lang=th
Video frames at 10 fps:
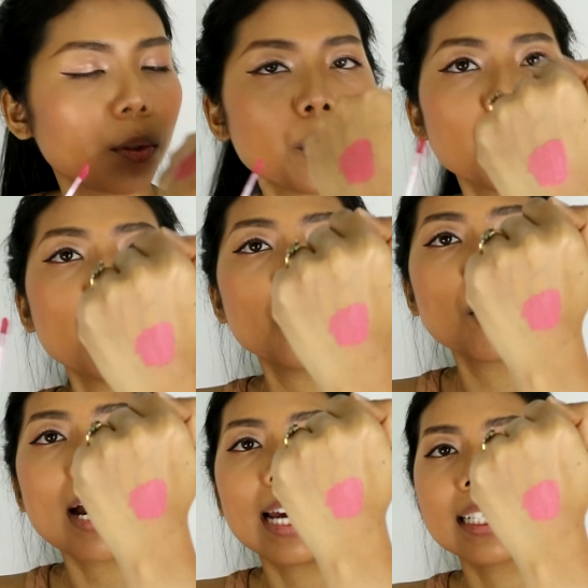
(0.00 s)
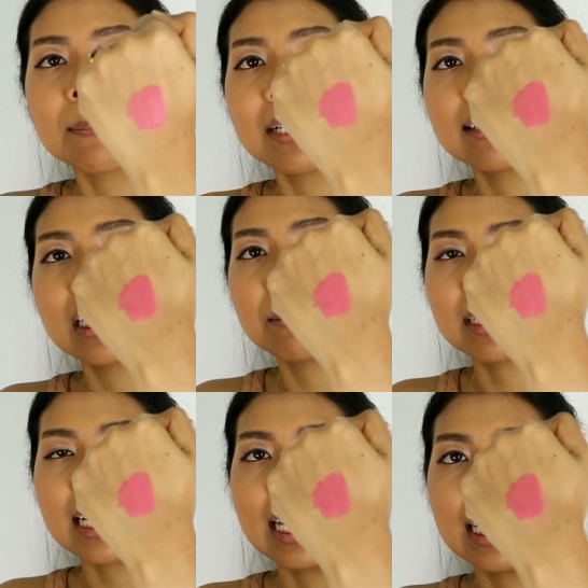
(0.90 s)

ดูหวานกำลังดีเหมือนกัน